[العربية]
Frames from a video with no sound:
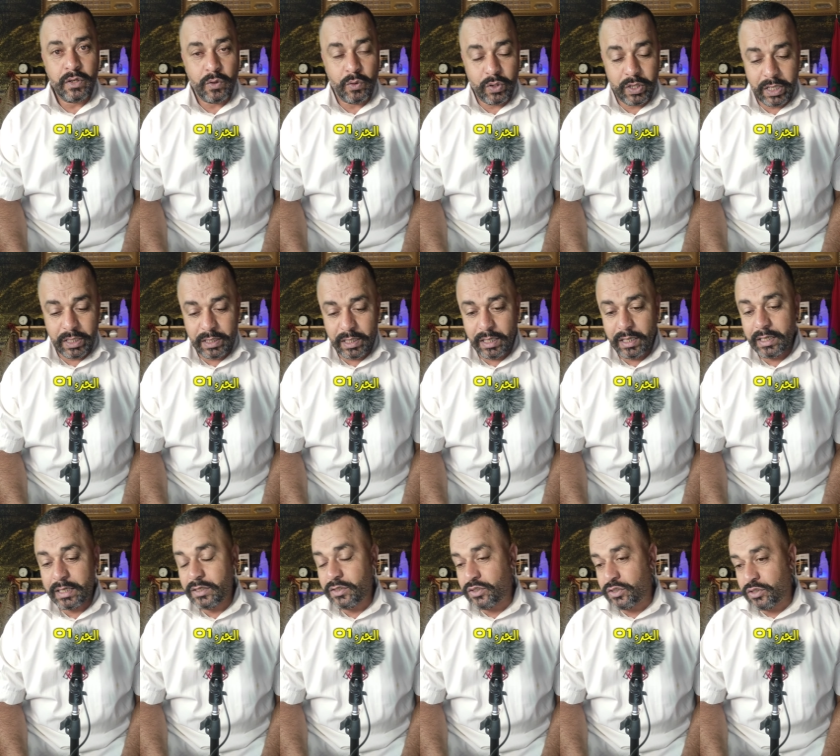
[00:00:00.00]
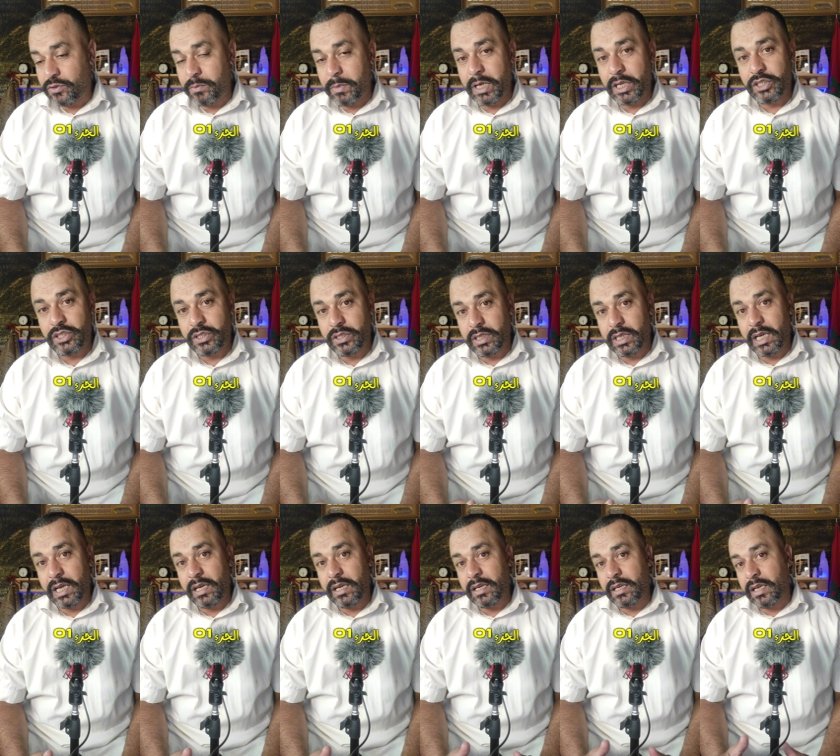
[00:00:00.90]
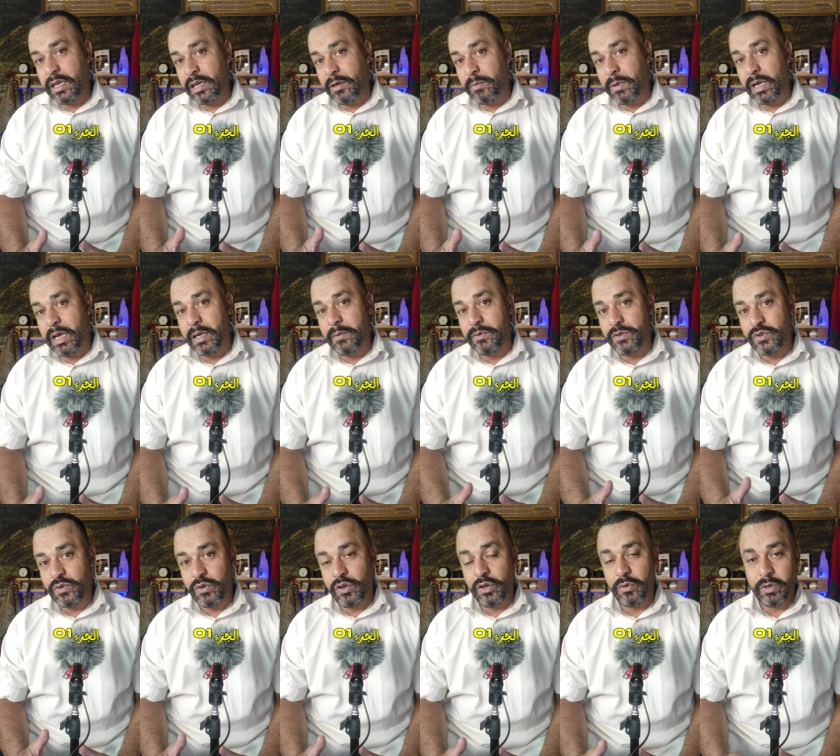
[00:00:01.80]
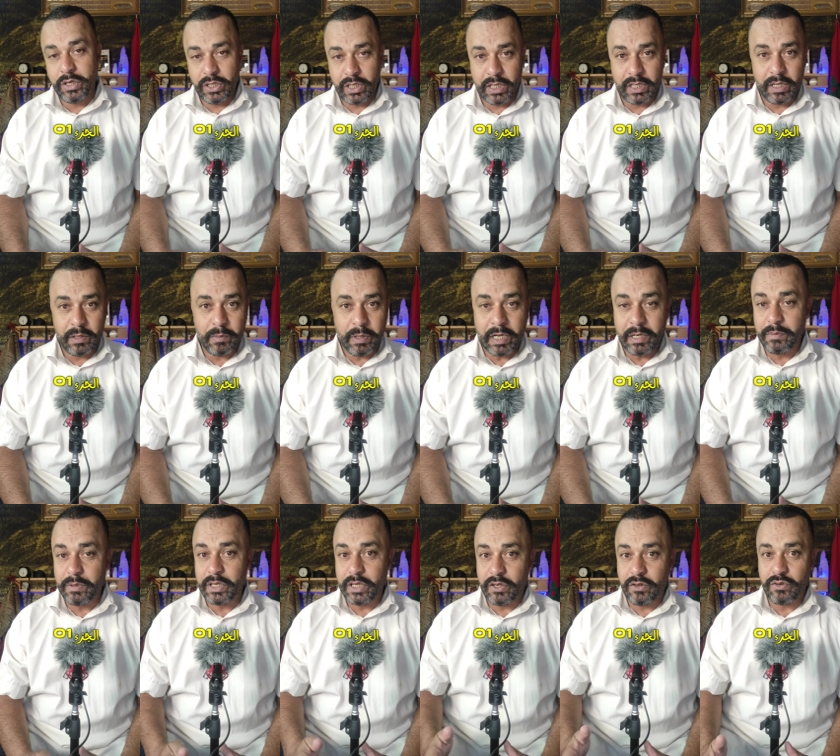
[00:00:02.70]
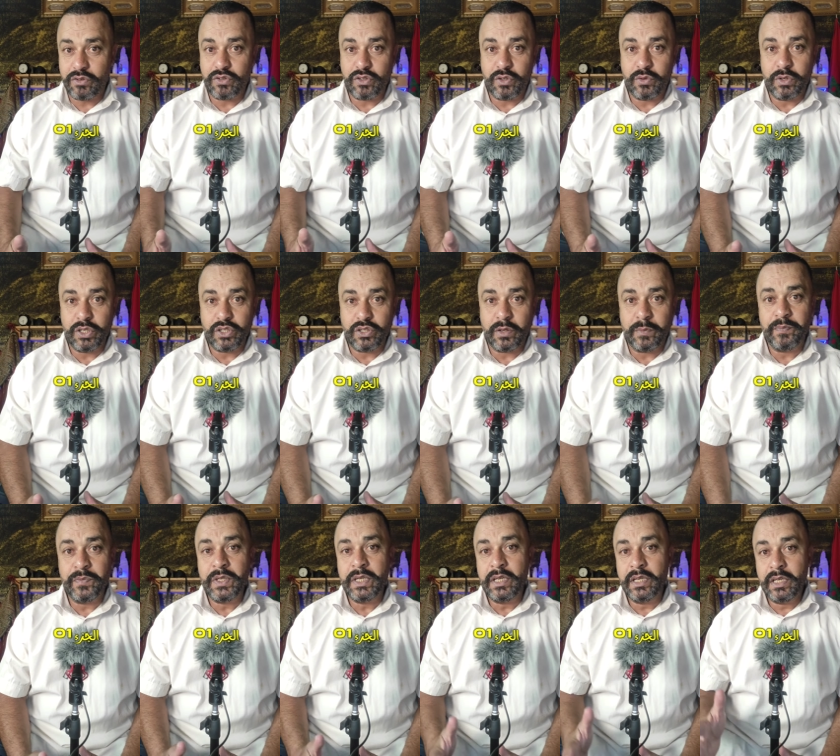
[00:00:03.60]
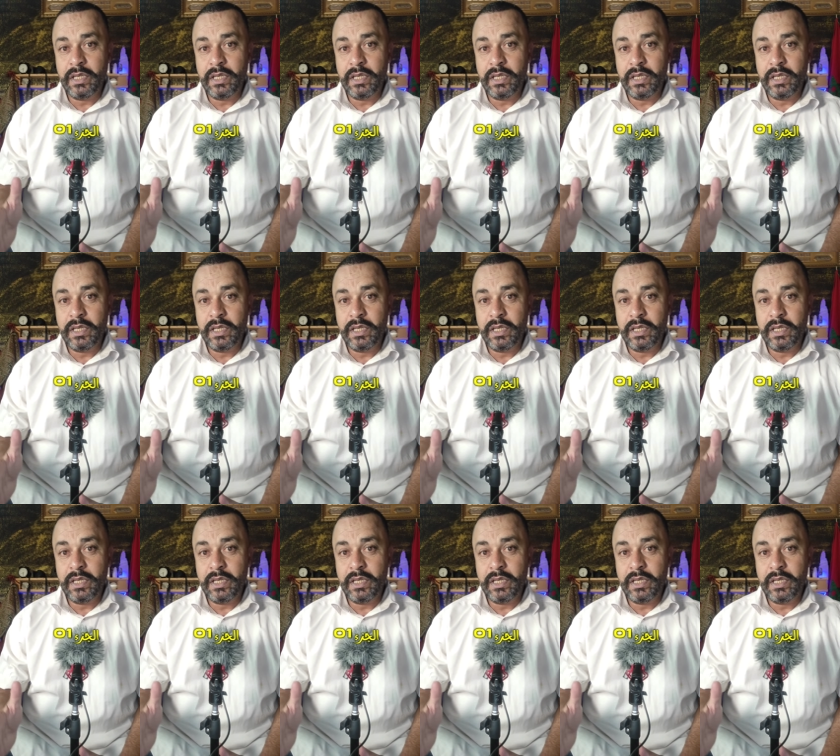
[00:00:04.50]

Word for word: وكذلك التشماش ديال الملابس والحوايج لان المغاربه كيخرجوا حوايجهم